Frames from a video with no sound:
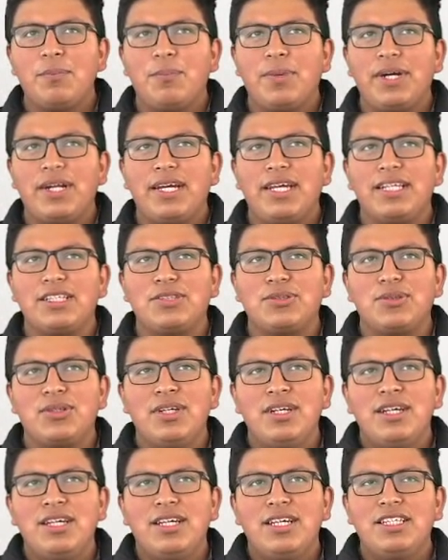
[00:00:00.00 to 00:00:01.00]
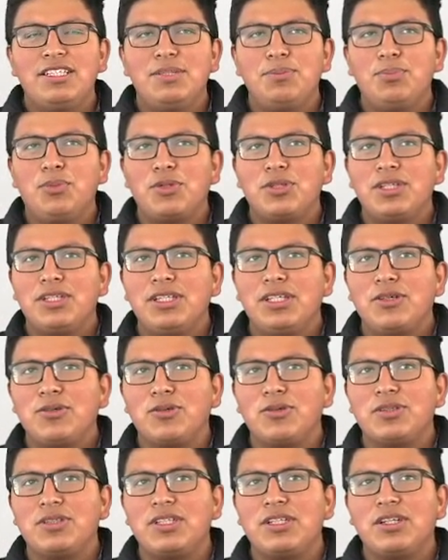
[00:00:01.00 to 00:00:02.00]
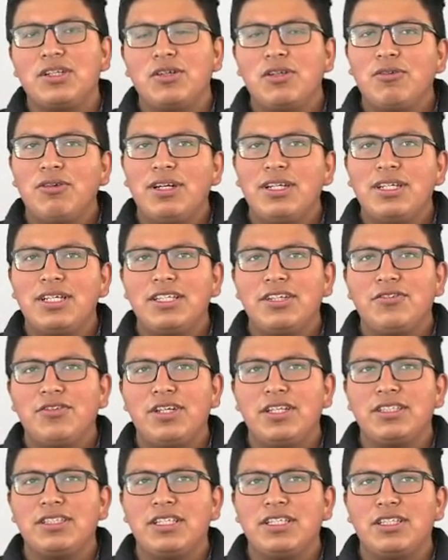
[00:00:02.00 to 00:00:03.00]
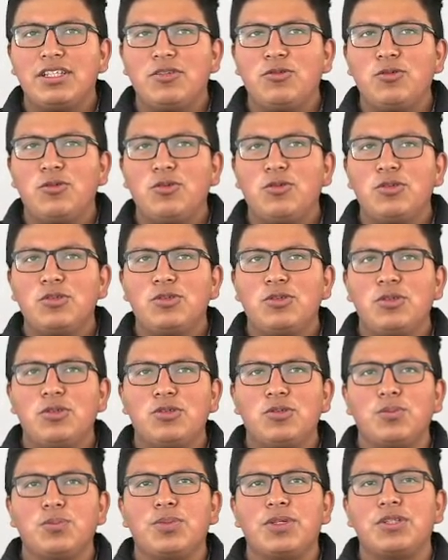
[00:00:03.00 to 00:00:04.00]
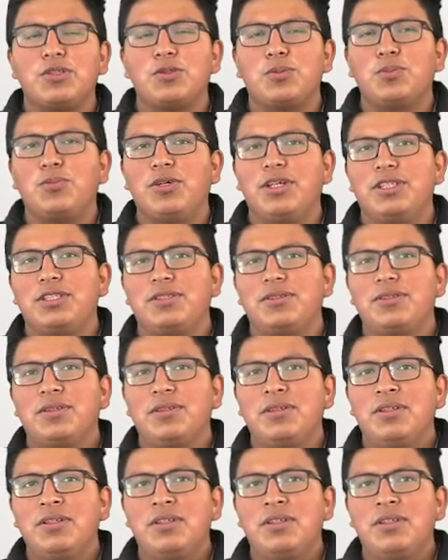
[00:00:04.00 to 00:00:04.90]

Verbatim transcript: Para esto es importante conocer cuál es la diferencia entre un costo y un presupuesto.